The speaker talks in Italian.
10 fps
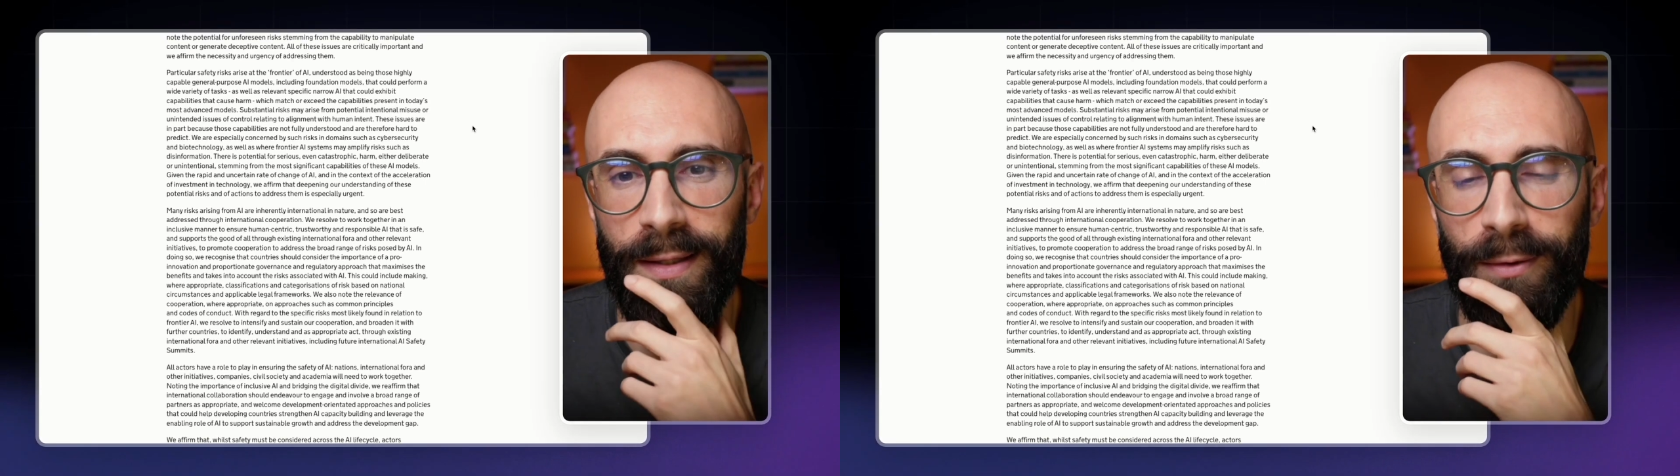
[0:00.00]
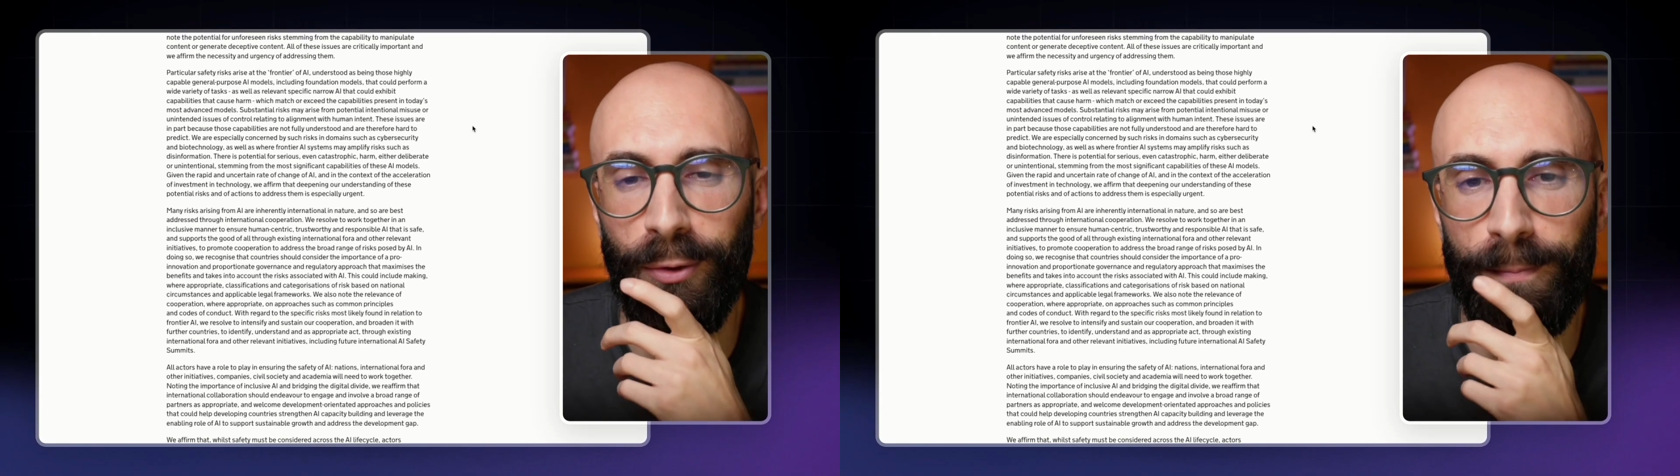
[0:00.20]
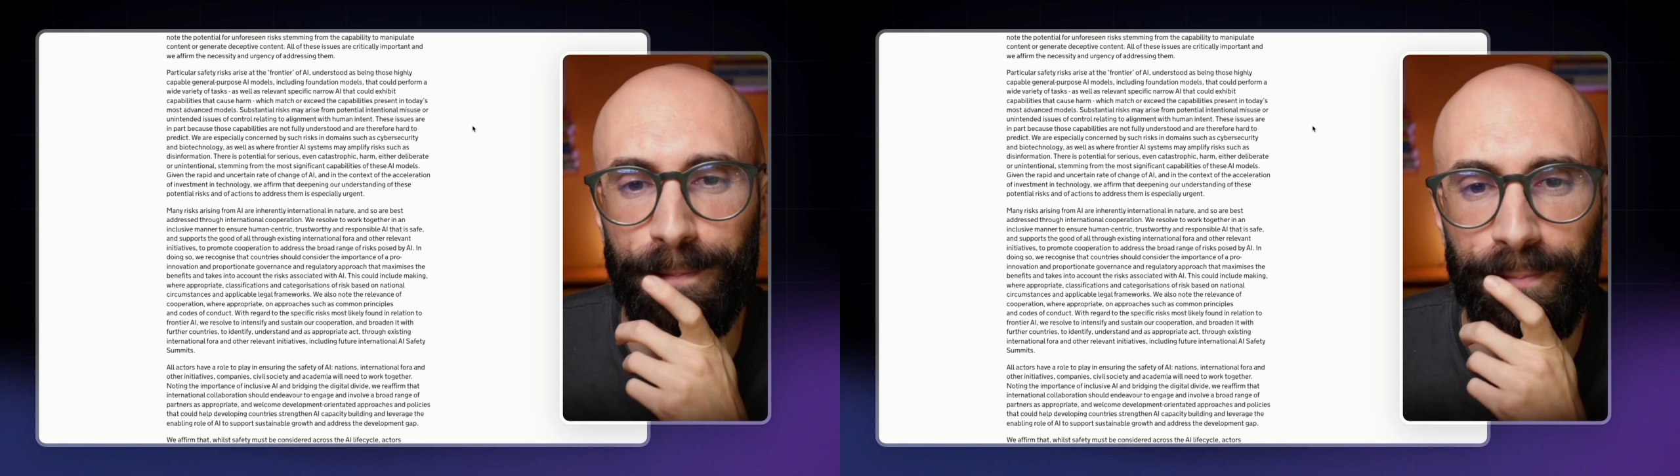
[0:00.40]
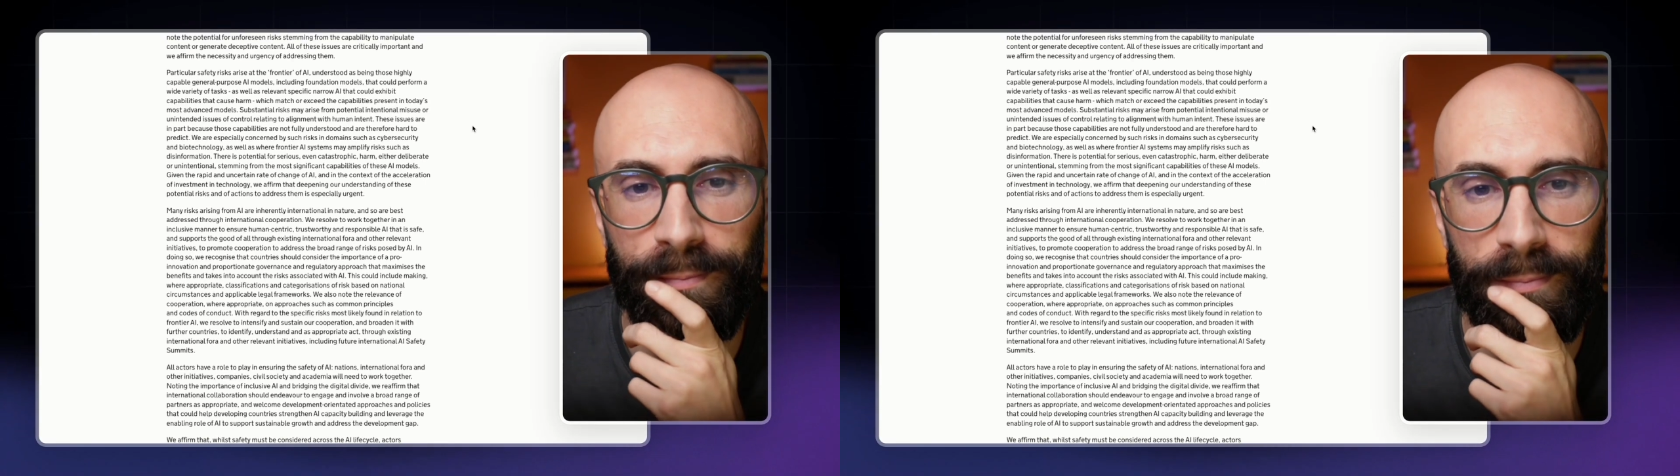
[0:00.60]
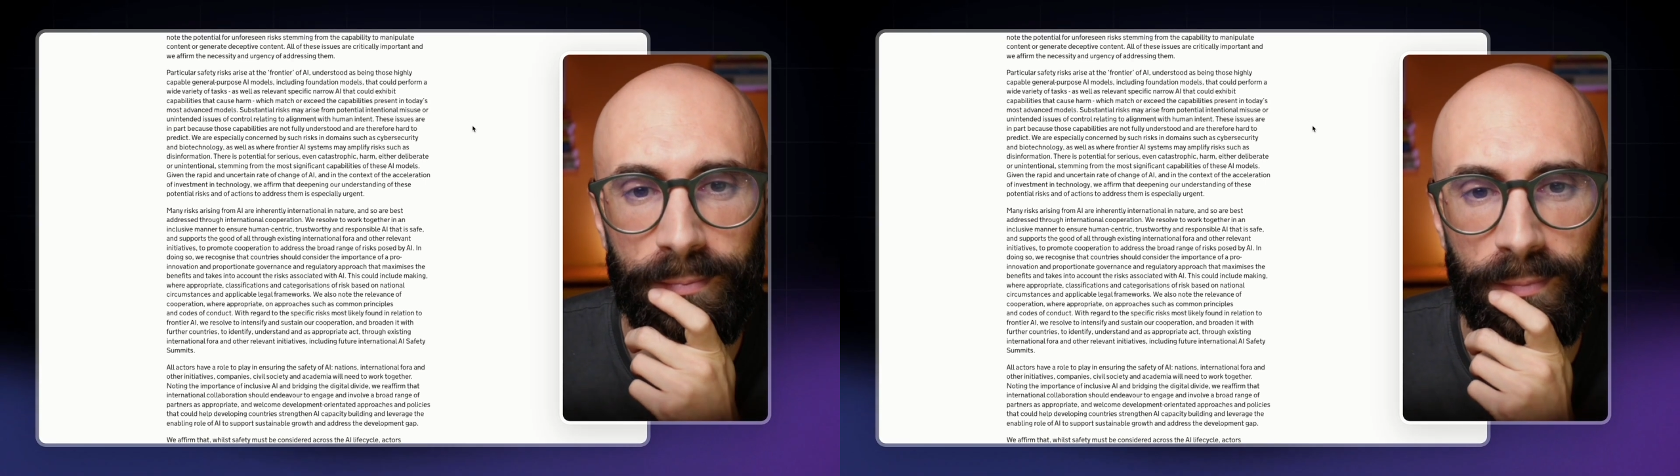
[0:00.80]
dietro
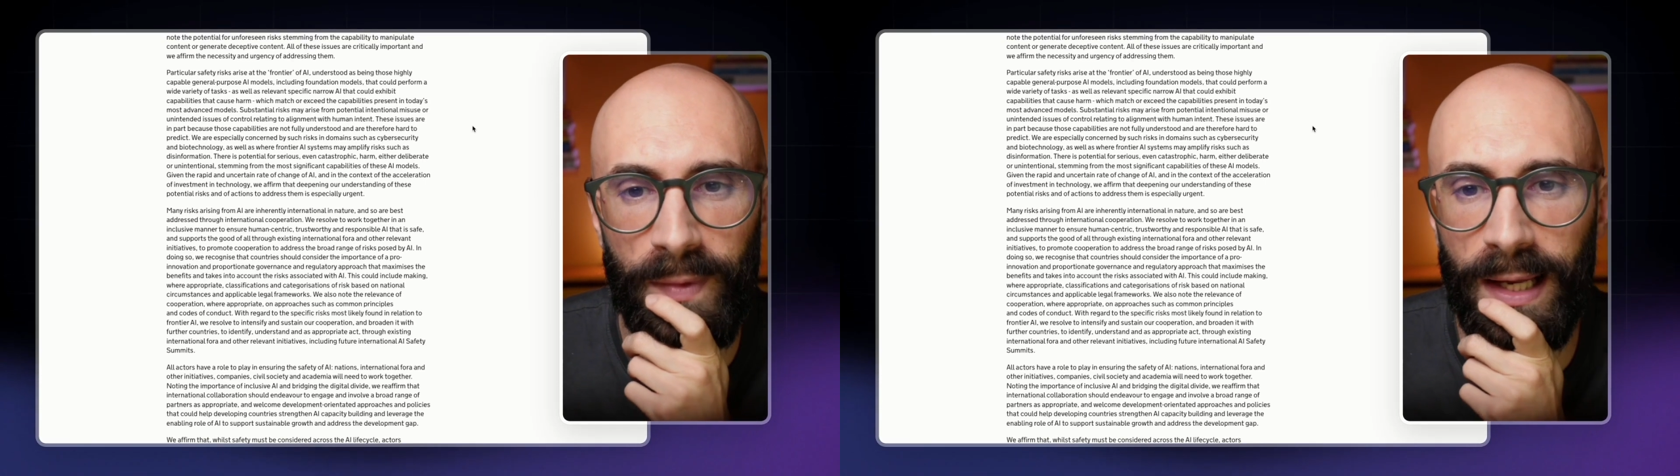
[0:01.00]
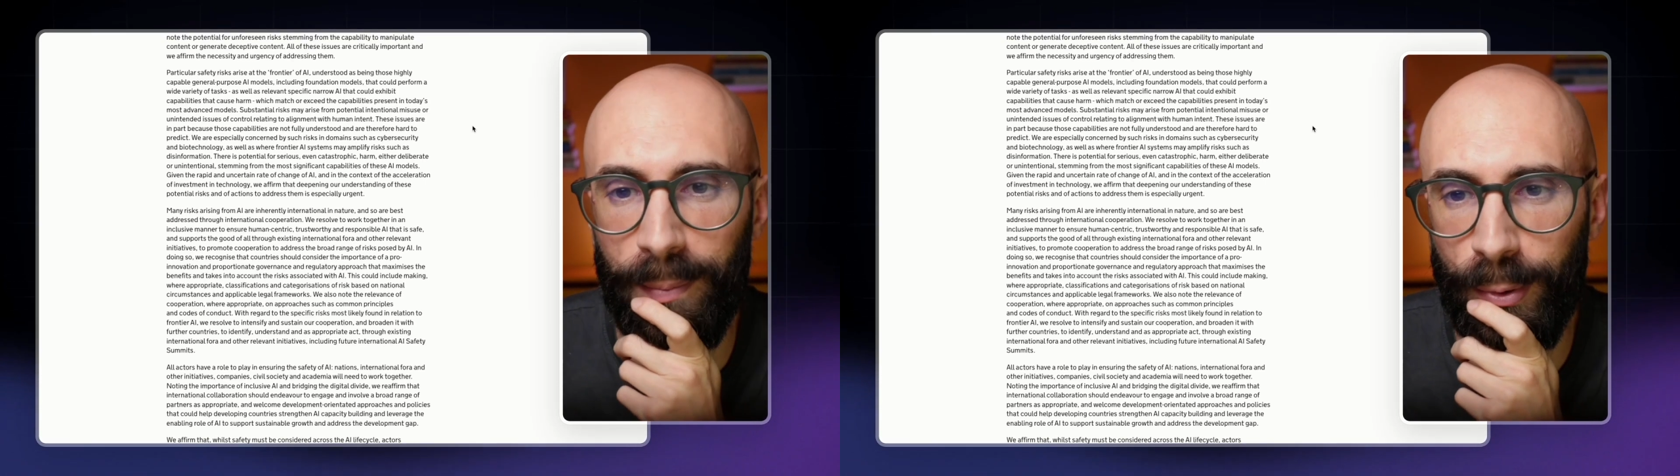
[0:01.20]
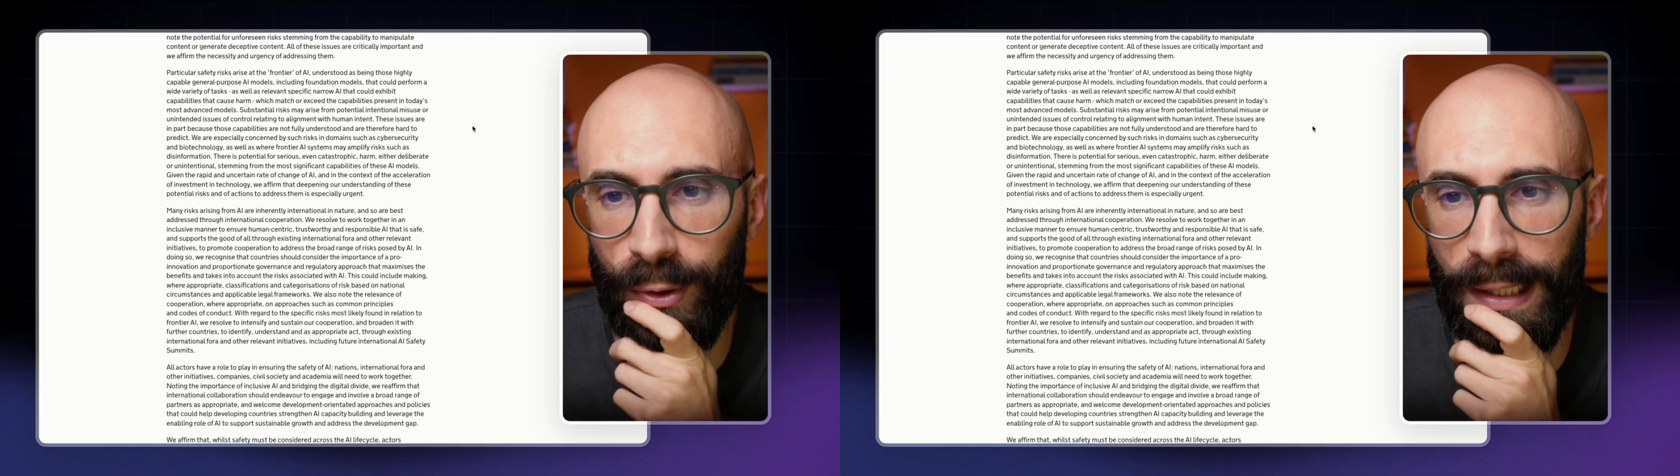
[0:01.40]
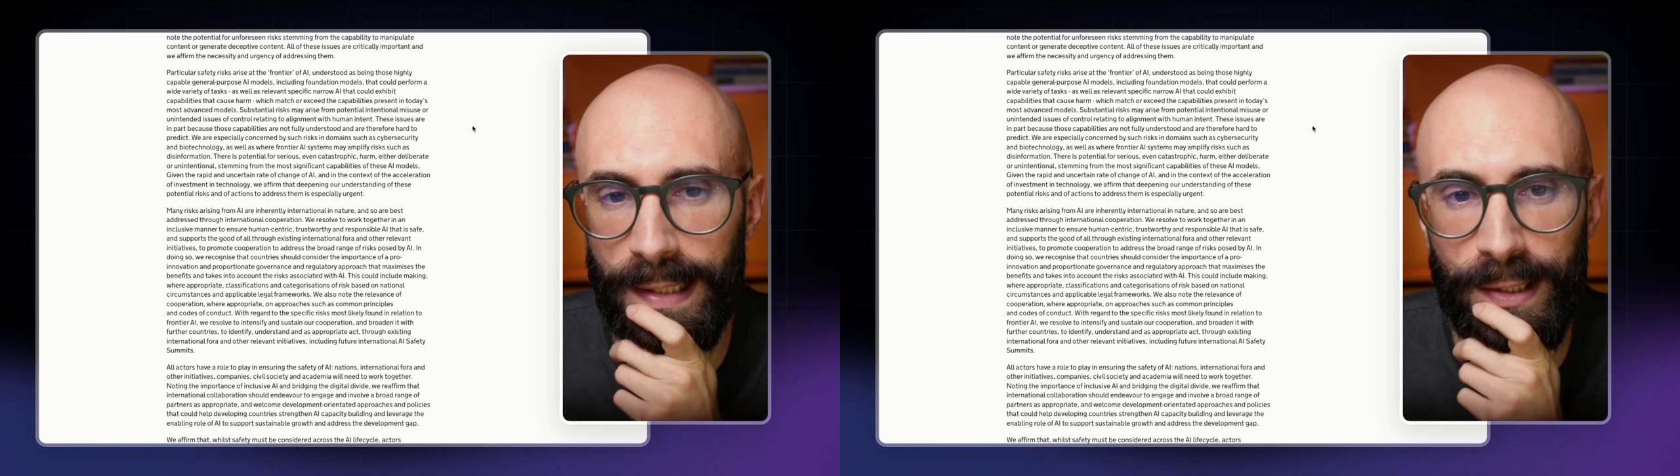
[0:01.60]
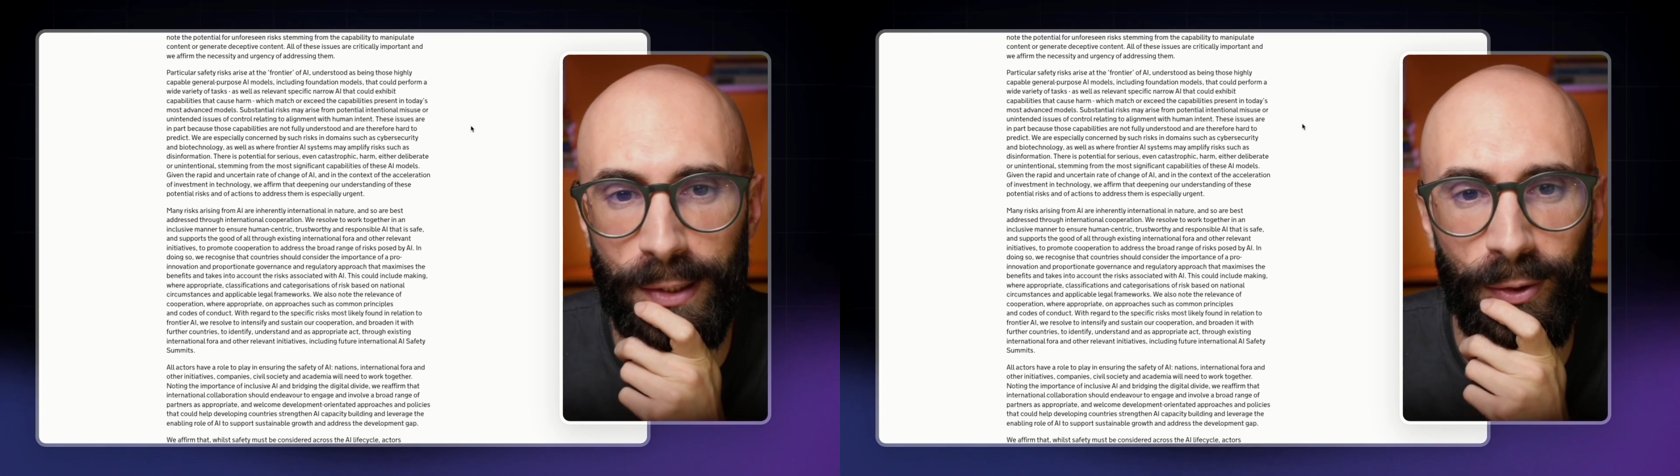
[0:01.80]
al
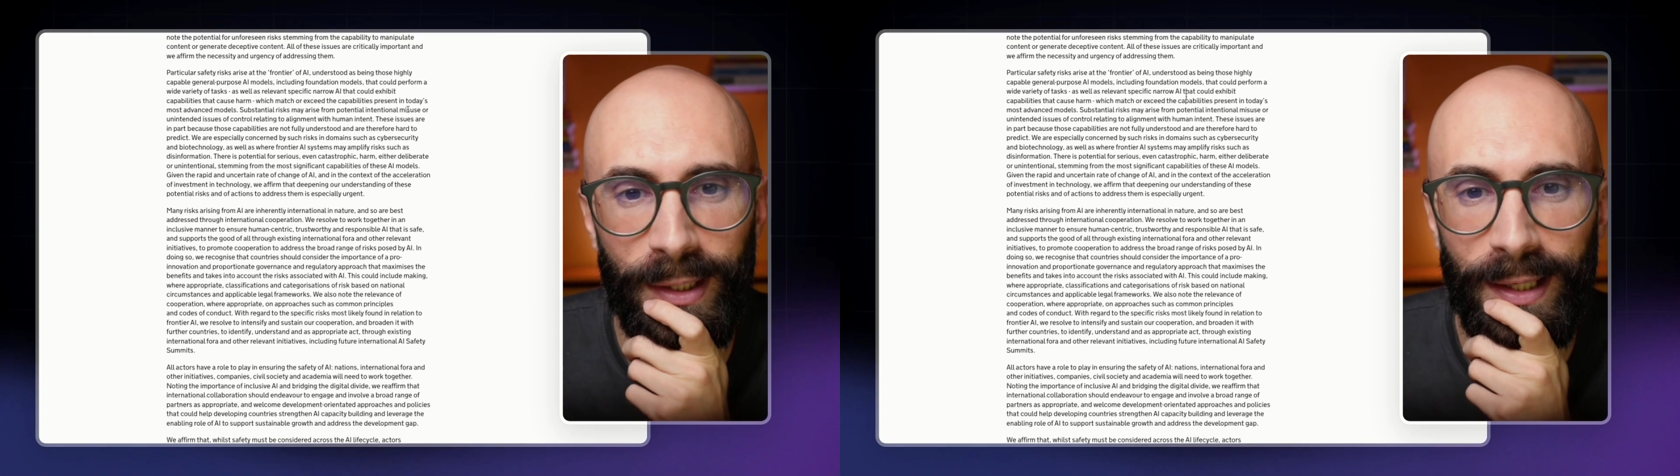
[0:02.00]
progresso.